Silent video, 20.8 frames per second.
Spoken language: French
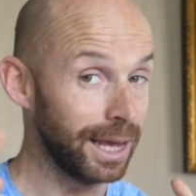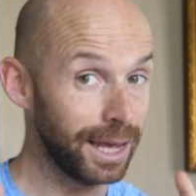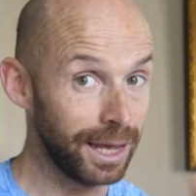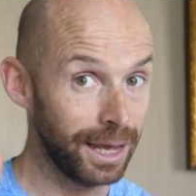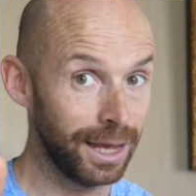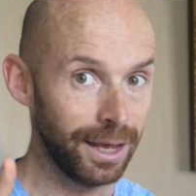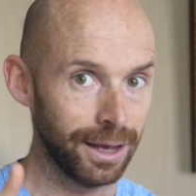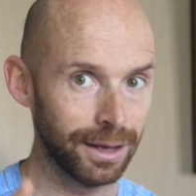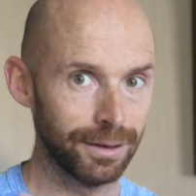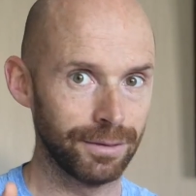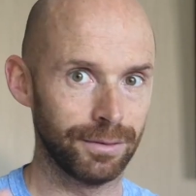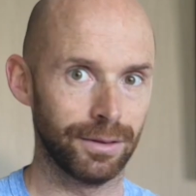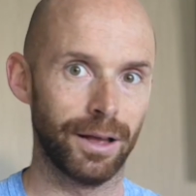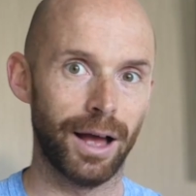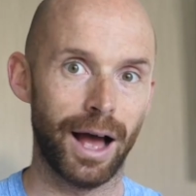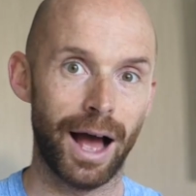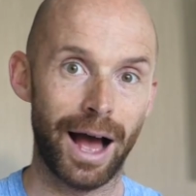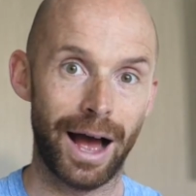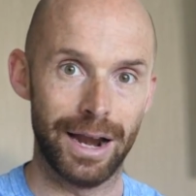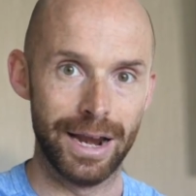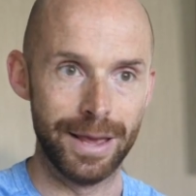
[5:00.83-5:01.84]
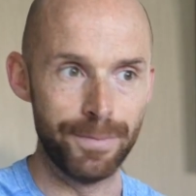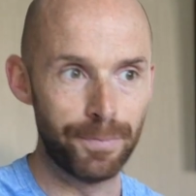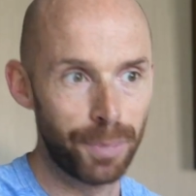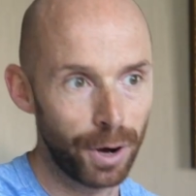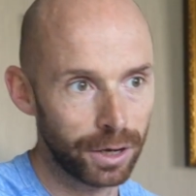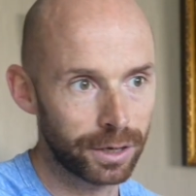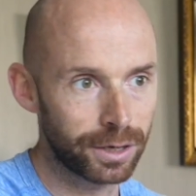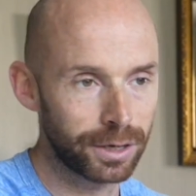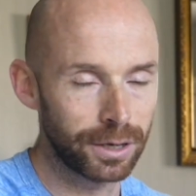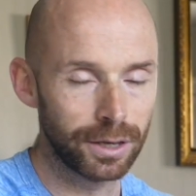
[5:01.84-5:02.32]
Et à
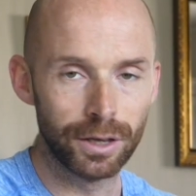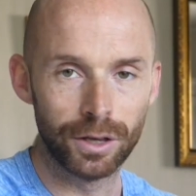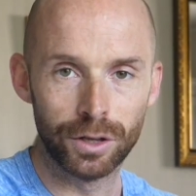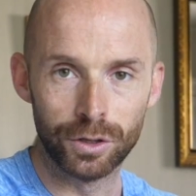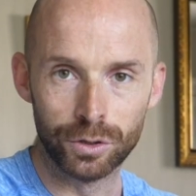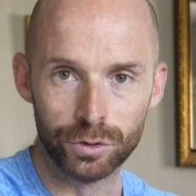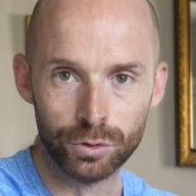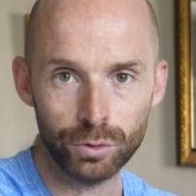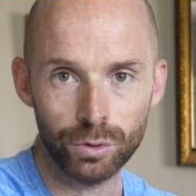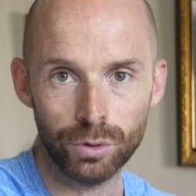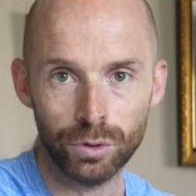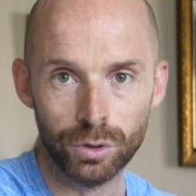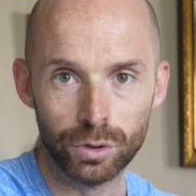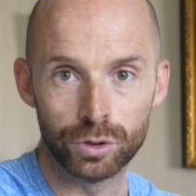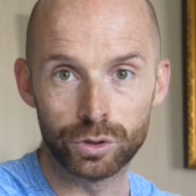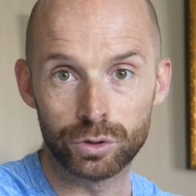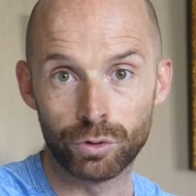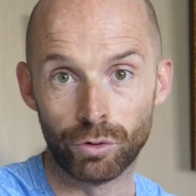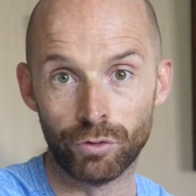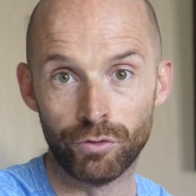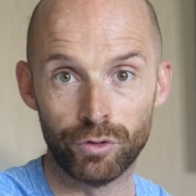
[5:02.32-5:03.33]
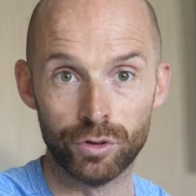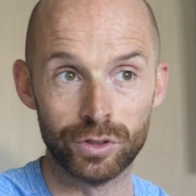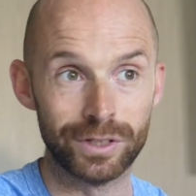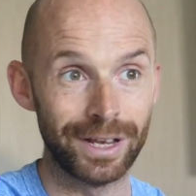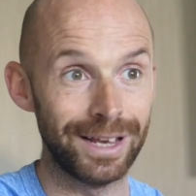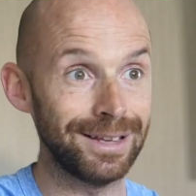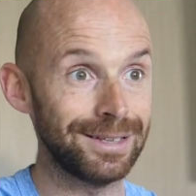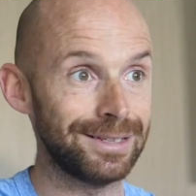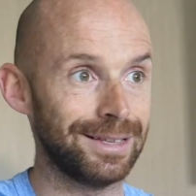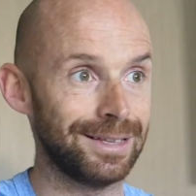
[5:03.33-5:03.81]
l'époque, nous, ce qu'on faisait,